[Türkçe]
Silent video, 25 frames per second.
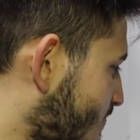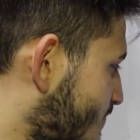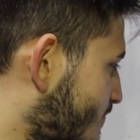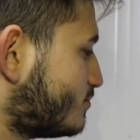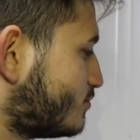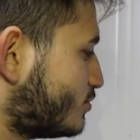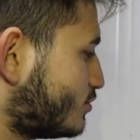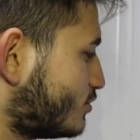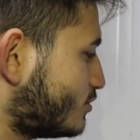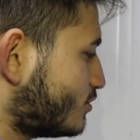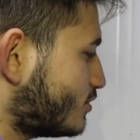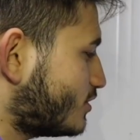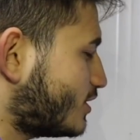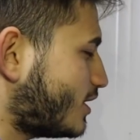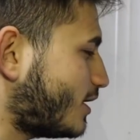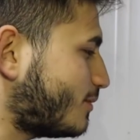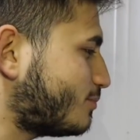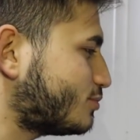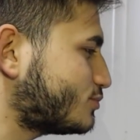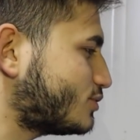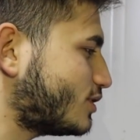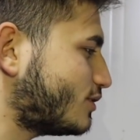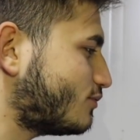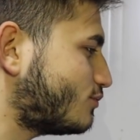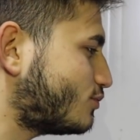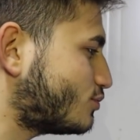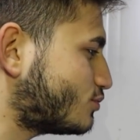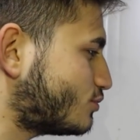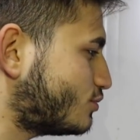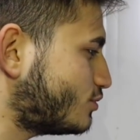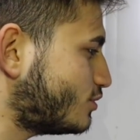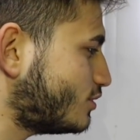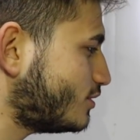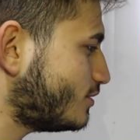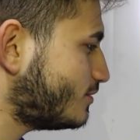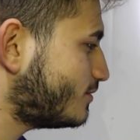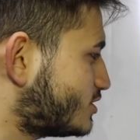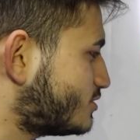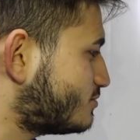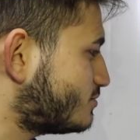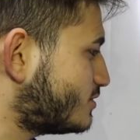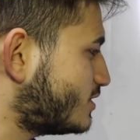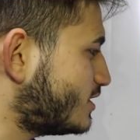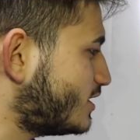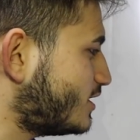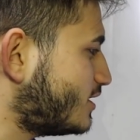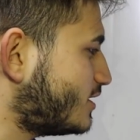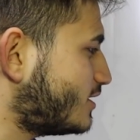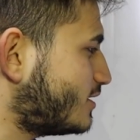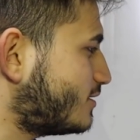Bu kaputa vurdu.
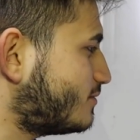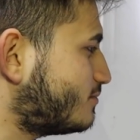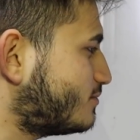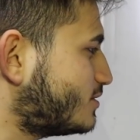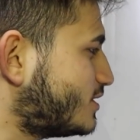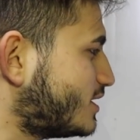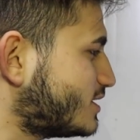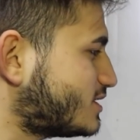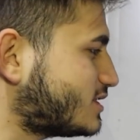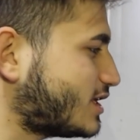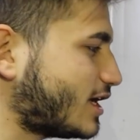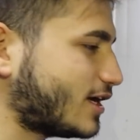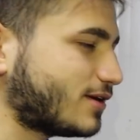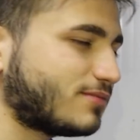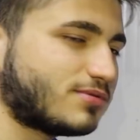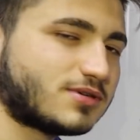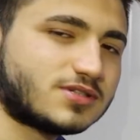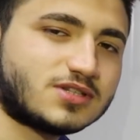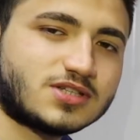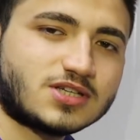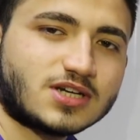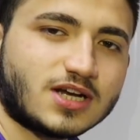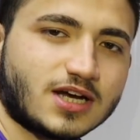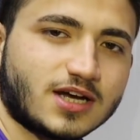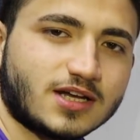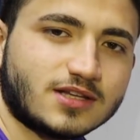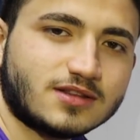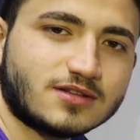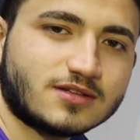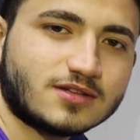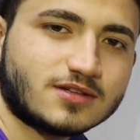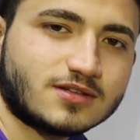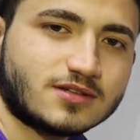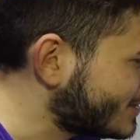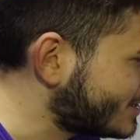Şimdi bir de Cybertron